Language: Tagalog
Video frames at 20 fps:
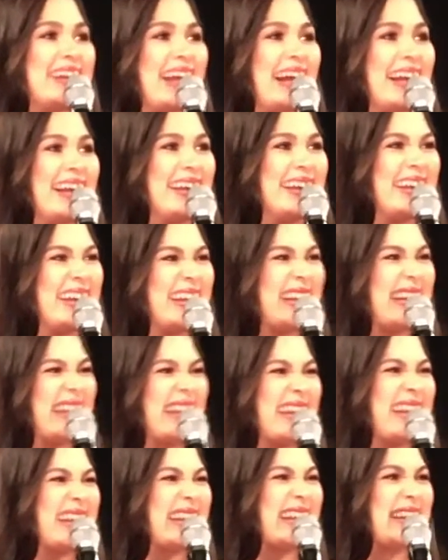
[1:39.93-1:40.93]
so hindi muna
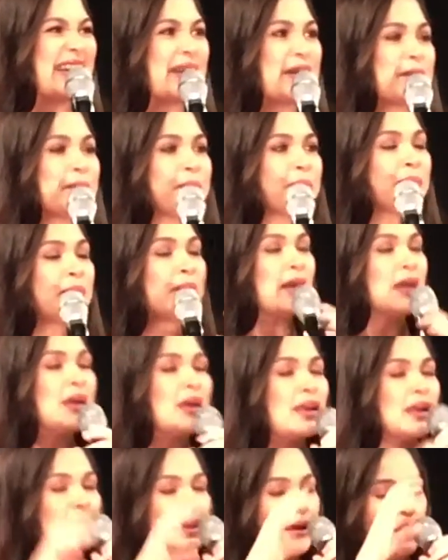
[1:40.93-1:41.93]
ngayon,
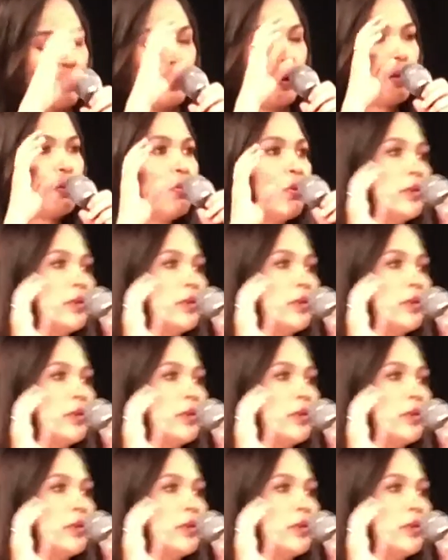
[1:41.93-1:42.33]
Huwag